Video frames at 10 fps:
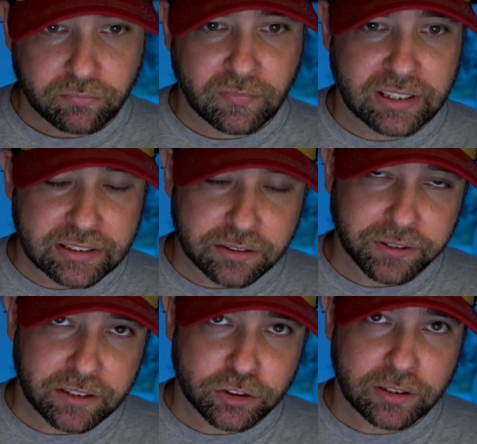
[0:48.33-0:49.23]
Diese
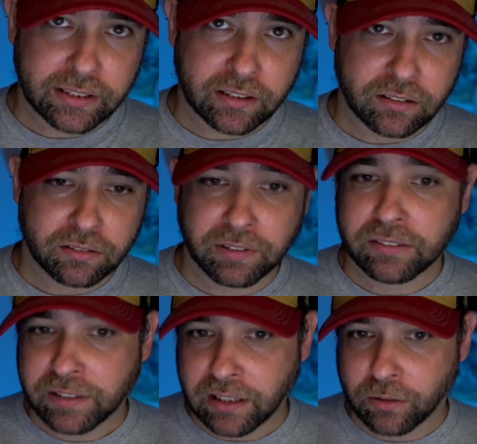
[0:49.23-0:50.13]
Fehlschläge werden
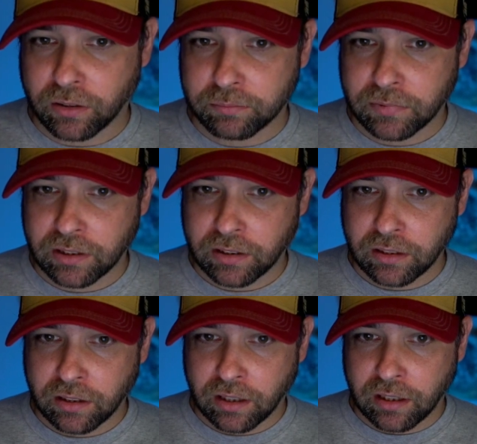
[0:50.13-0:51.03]
wiederkommen.
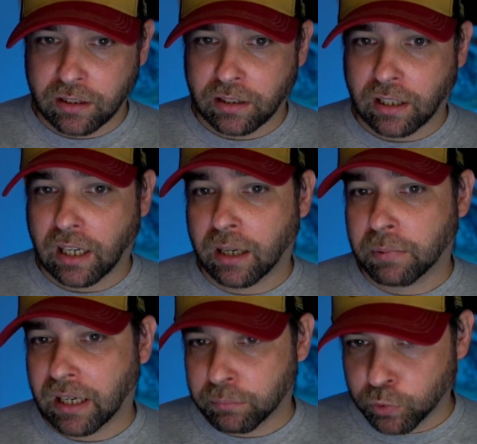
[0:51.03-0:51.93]

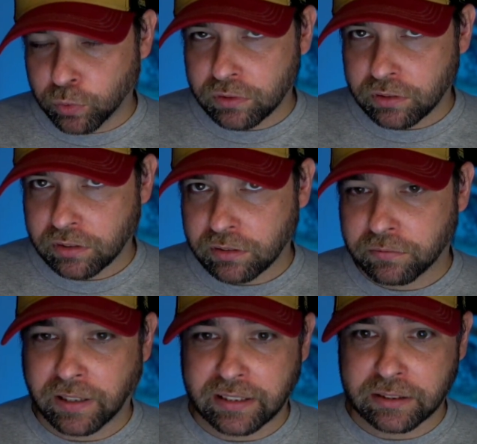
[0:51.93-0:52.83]
Aber ab nun
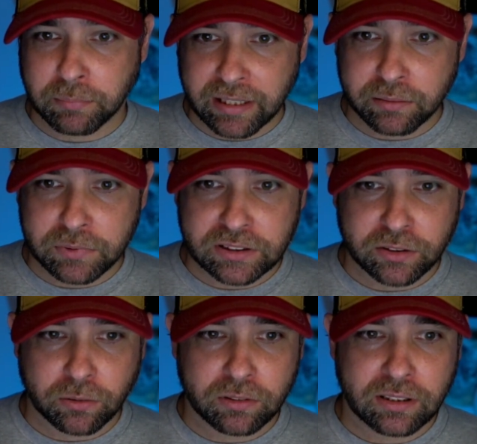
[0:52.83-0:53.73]
werde ich meine
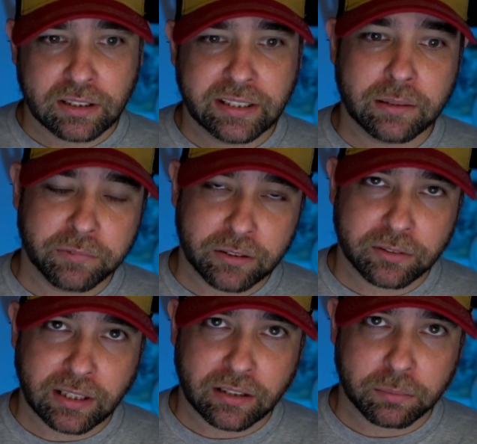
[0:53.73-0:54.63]
Mission hier im
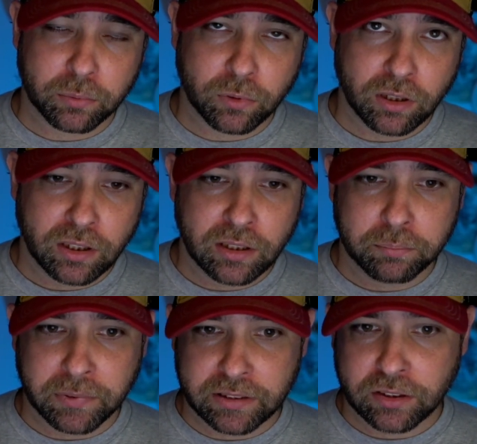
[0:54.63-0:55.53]
Videotagebuch
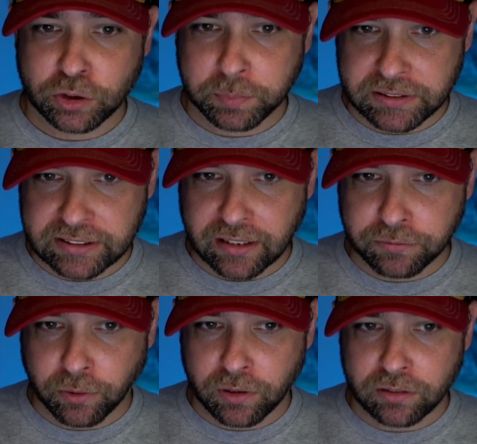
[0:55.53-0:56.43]
mit
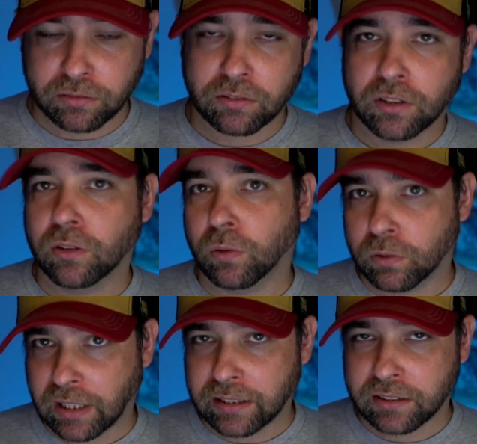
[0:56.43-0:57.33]
Spezialfolgen
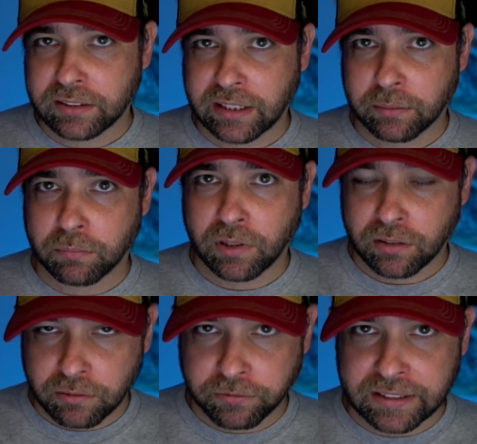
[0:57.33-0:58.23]
und anderen Themen
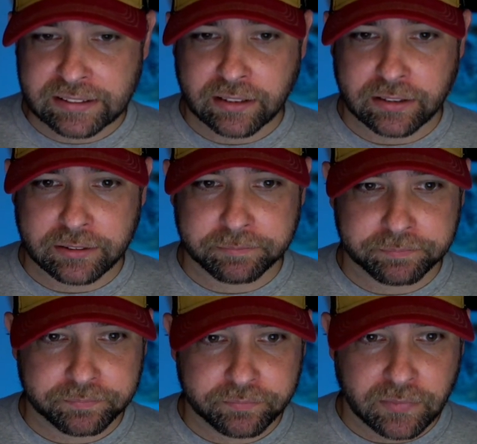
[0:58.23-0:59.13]
festhalten.
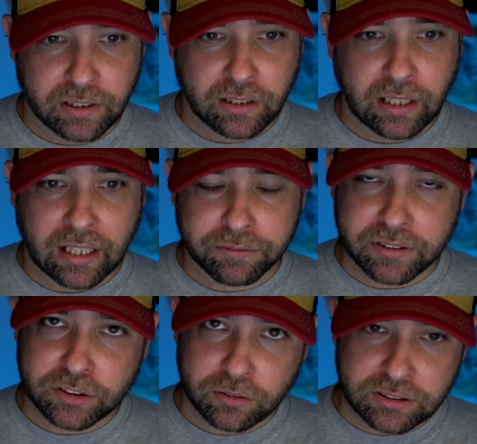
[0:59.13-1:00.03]

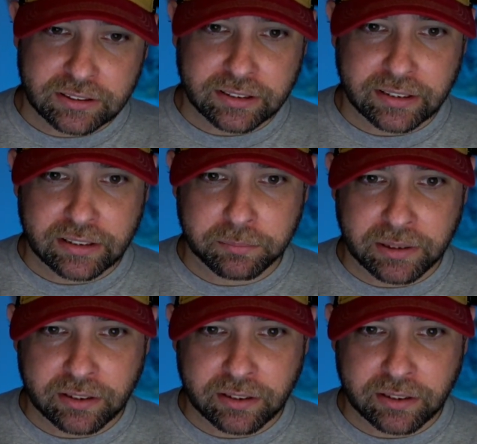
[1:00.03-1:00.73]
Anfangs konzentriere ich mich